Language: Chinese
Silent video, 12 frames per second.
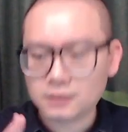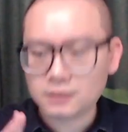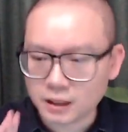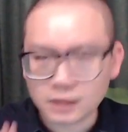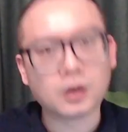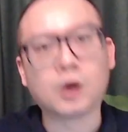
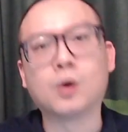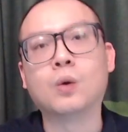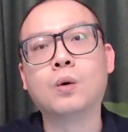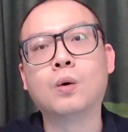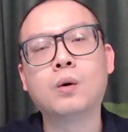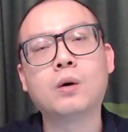，no，
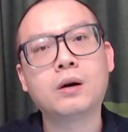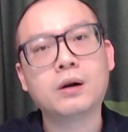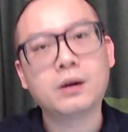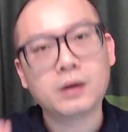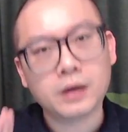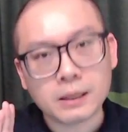
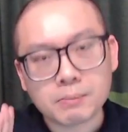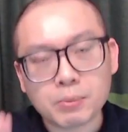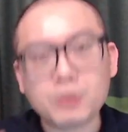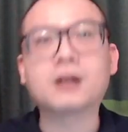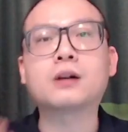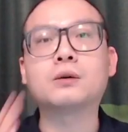你不
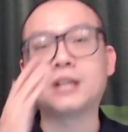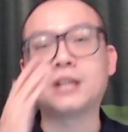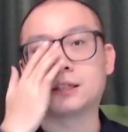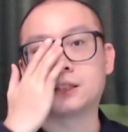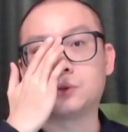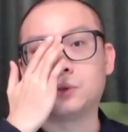能够这
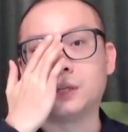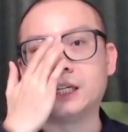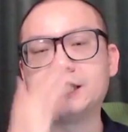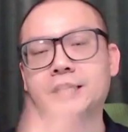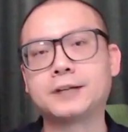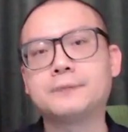样子去
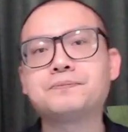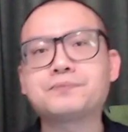理解，